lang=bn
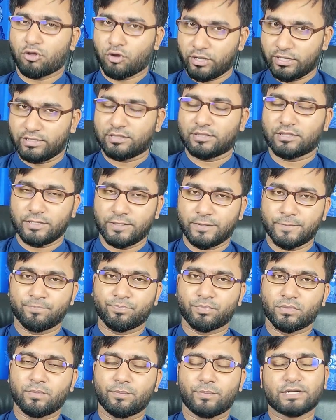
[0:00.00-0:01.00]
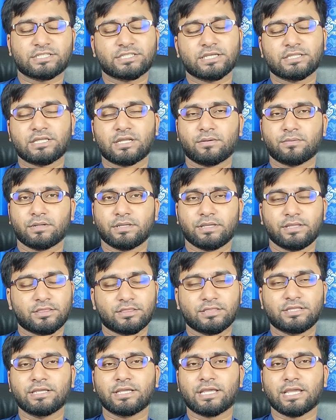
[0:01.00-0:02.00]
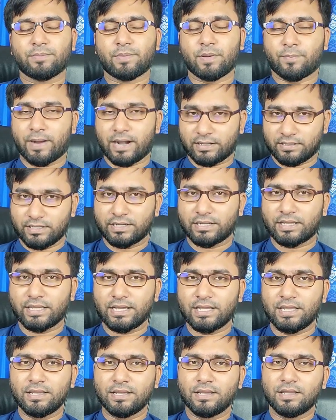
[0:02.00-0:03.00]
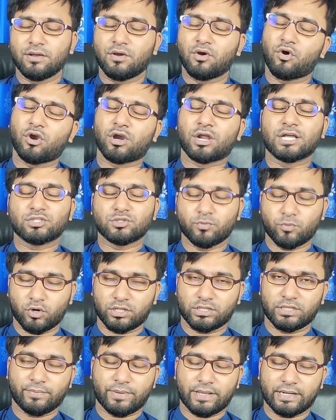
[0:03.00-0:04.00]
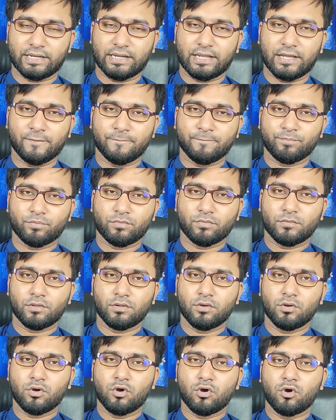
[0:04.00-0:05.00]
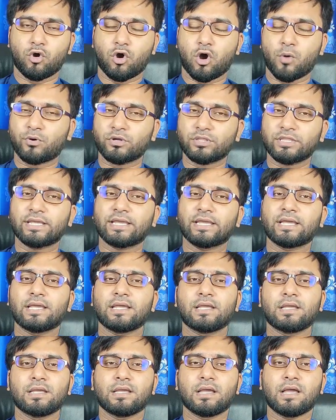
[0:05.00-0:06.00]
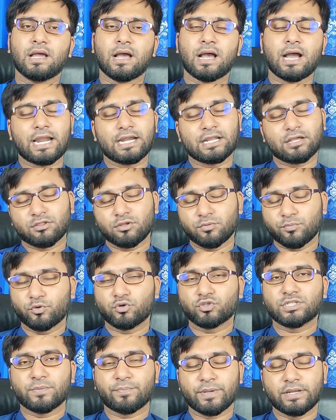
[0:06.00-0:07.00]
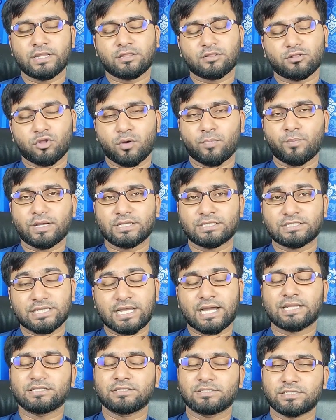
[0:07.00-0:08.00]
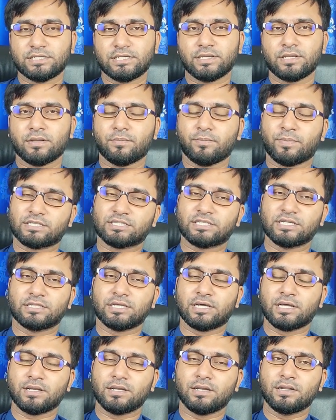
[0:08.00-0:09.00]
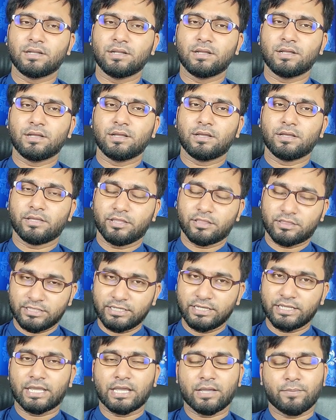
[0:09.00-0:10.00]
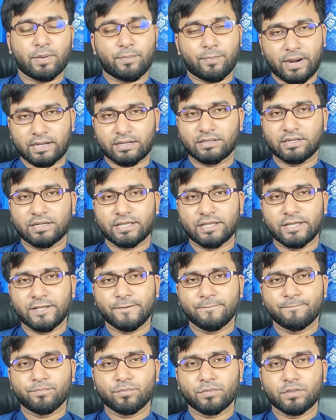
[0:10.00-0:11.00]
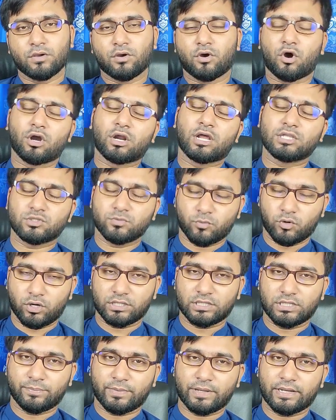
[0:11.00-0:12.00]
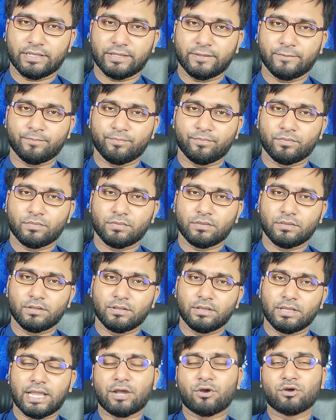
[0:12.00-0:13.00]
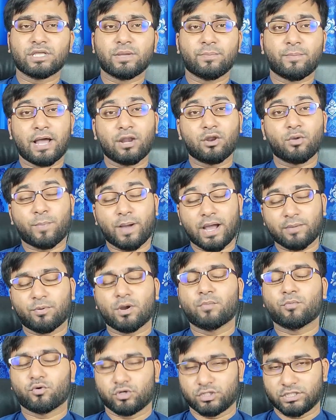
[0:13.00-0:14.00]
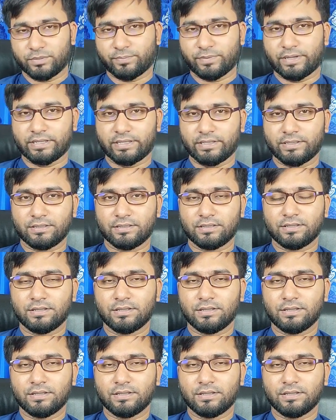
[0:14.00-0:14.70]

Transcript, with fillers: ছয় ইঞ্চি বাট সে তার স্ত্রীকে বা পার্টনারকে অর্গাজম করাতে পারে না অপরদিকে আরেকজন পুরুষের পেনিস লম্বায় চার ইঞ্চি বাট সে তার স্ত্রীকে বা পার্টনারকে অর্গাজম করাতে পারে এক কথায় ভালো পারফর্ম করতে পারে